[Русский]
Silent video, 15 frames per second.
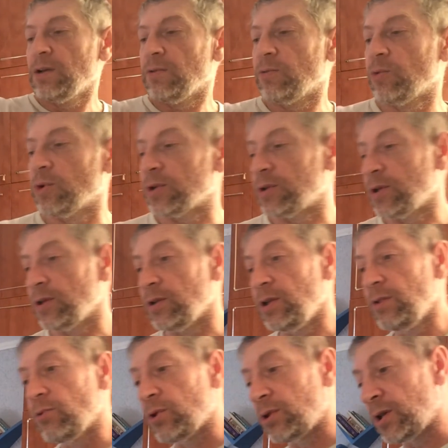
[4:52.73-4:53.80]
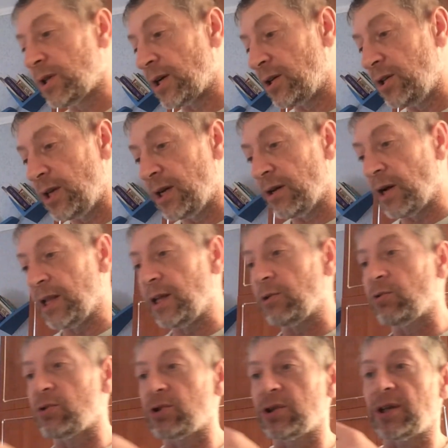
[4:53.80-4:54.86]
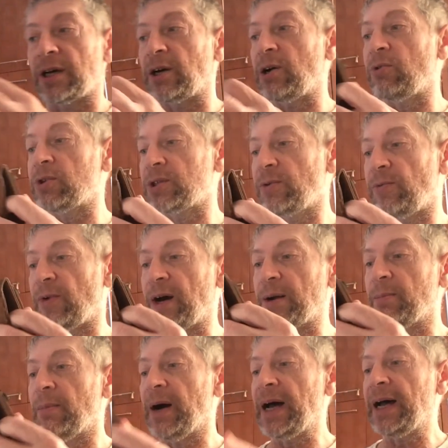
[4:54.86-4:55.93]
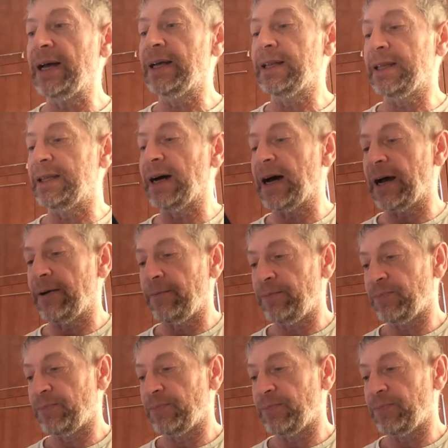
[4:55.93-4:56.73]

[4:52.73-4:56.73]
Вот. И вот эта книга, она тоже такого же формата.